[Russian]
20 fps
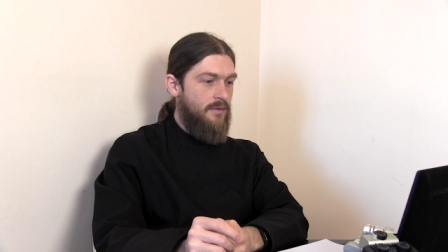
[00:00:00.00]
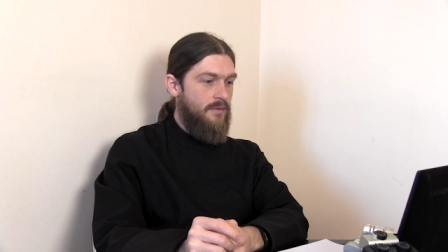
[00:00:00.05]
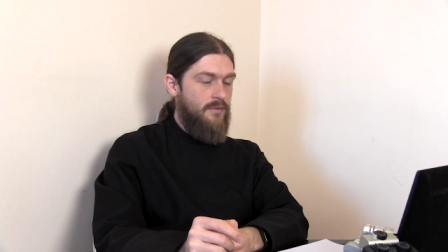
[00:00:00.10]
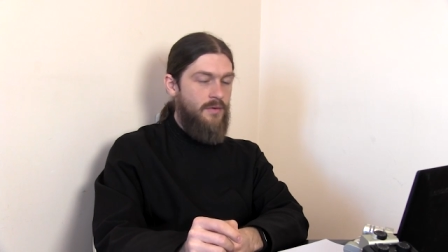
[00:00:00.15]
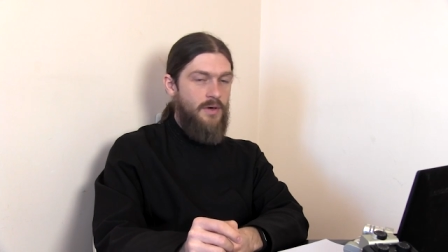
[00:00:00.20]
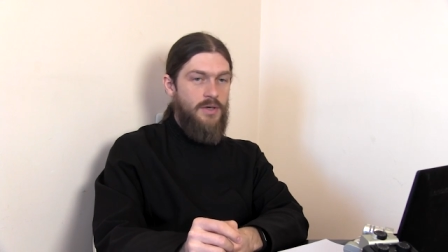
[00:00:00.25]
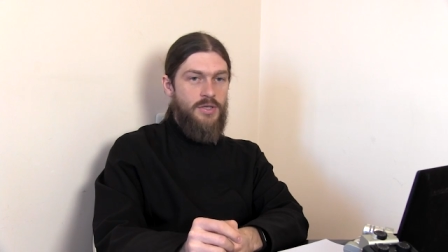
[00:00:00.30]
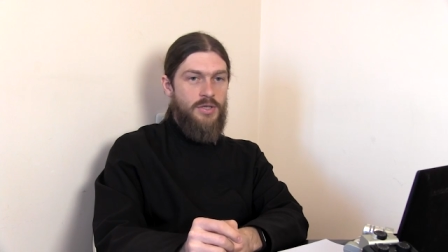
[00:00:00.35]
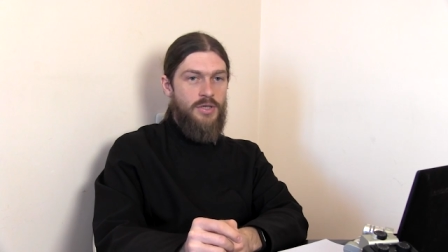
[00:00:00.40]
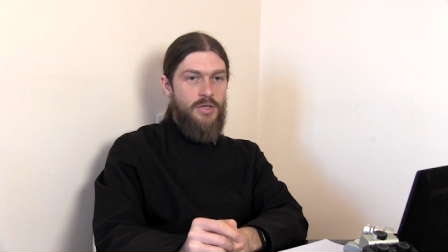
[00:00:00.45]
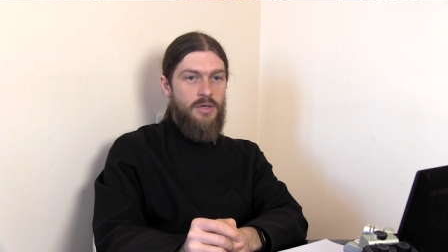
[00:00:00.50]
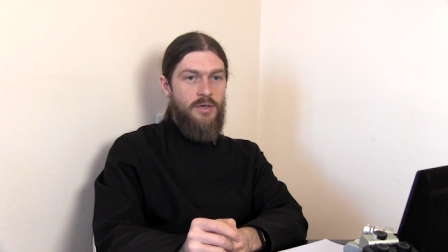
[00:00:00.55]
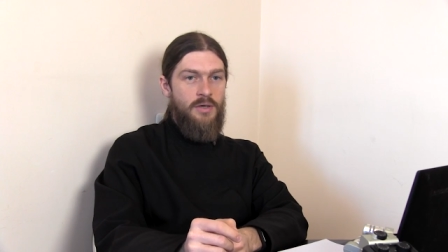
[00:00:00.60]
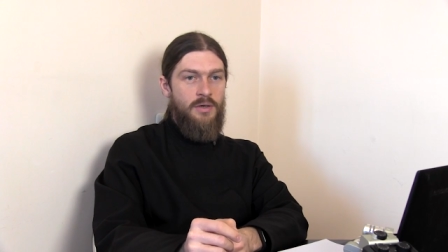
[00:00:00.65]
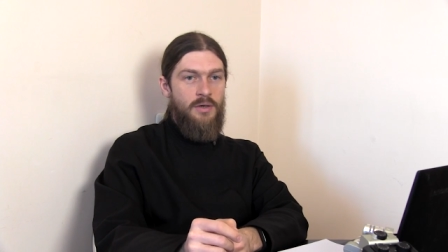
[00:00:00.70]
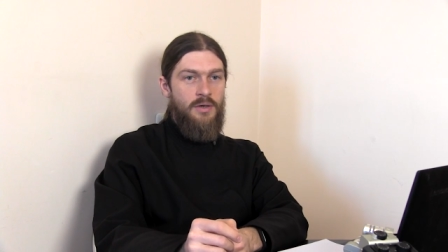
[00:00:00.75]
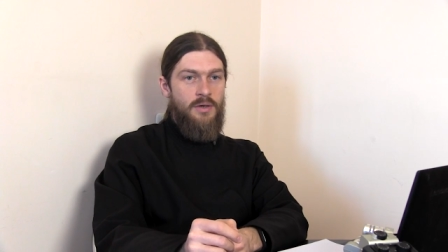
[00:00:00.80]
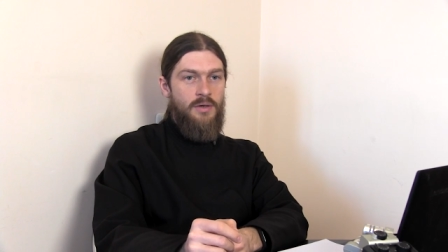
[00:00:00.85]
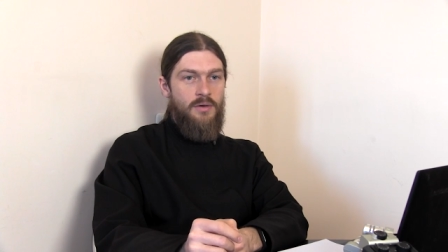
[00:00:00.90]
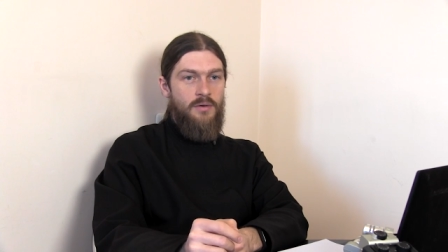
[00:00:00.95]
ваши
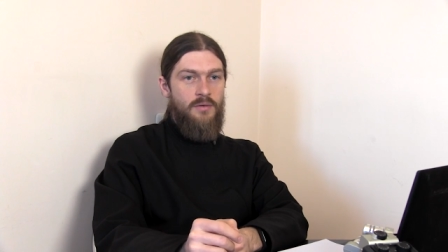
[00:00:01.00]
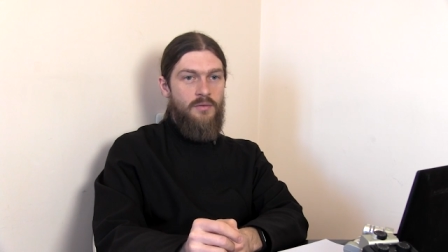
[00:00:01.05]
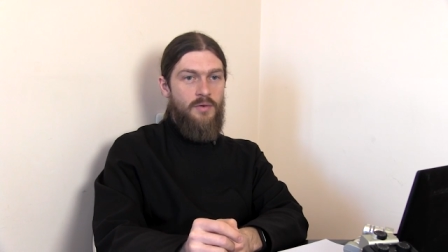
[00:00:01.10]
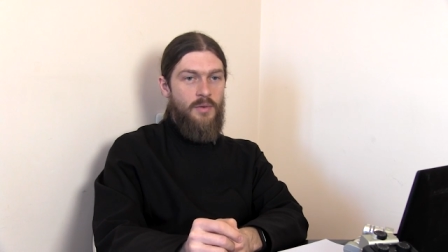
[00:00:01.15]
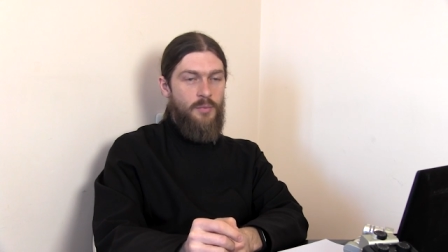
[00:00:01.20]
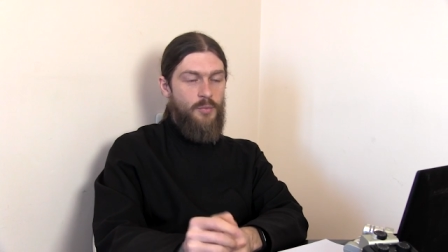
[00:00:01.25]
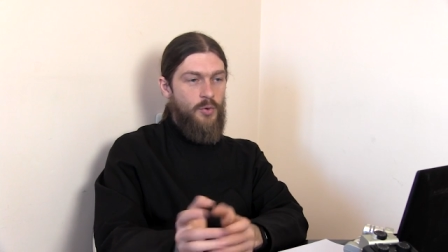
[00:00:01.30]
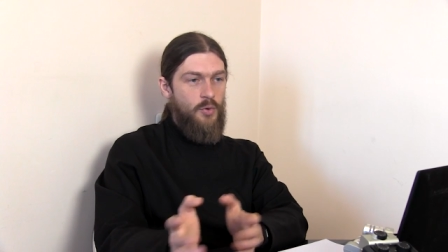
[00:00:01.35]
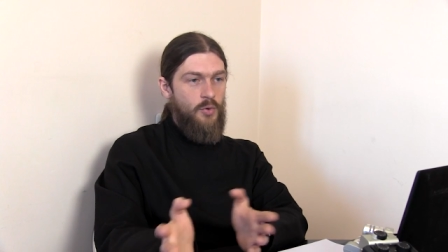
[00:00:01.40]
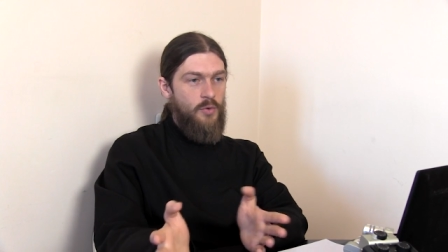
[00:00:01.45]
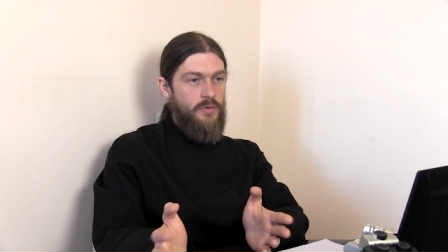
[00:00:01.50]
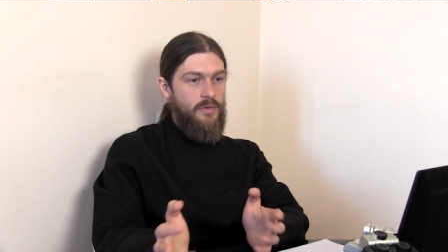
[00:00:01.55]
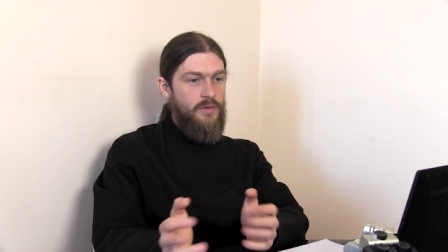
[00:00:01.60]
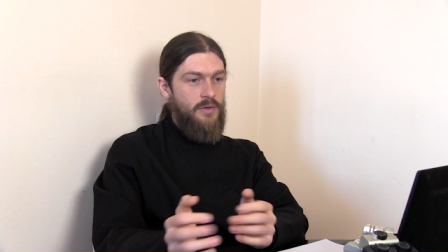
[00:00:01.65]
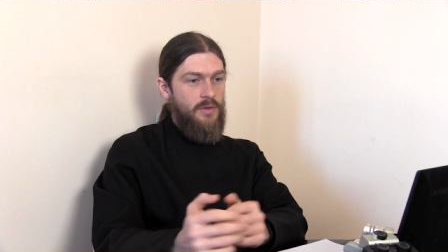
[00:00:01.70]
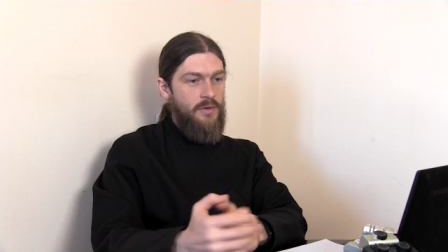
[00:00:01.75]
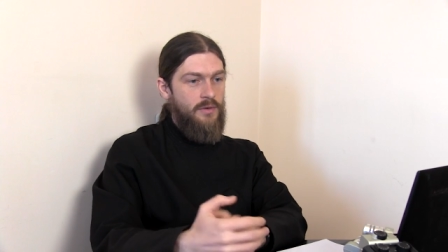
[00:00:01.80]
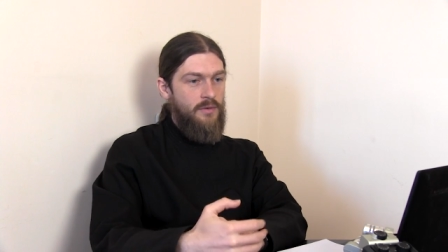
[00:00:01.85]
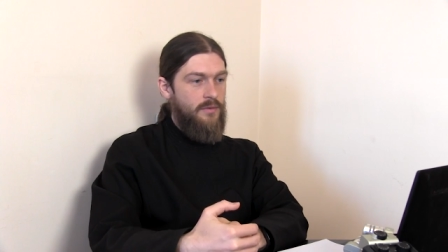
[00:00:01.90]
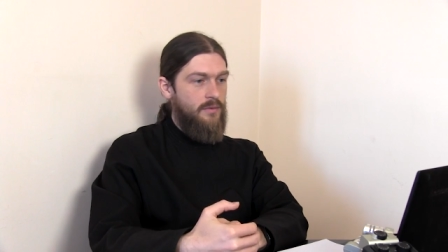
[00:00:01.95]

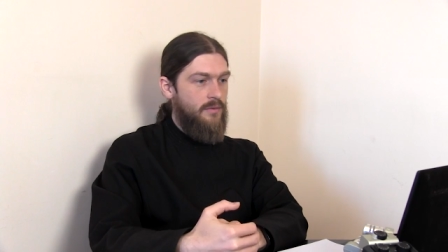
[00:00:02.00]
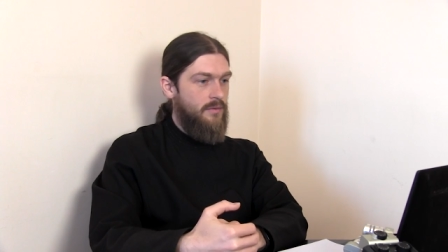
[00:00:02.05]
вопросы